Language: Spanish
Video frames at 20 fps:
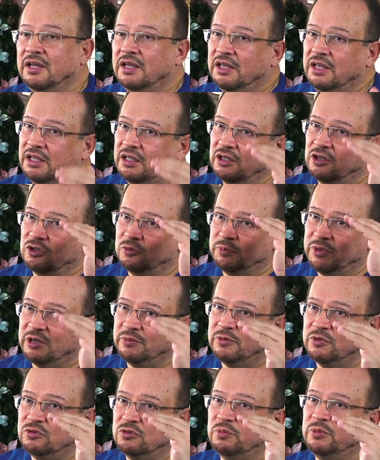Y de los
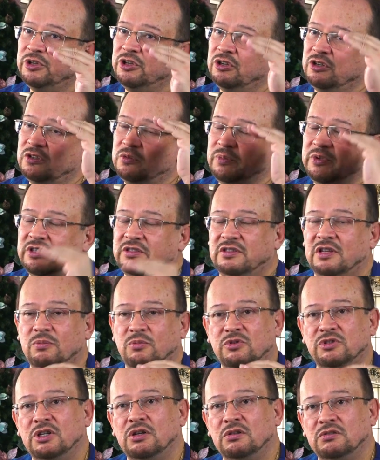párpados superiores
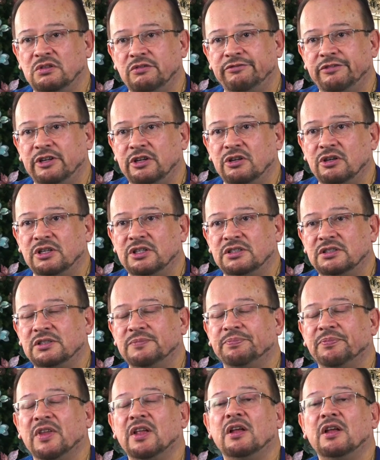pasamos a los inferiores.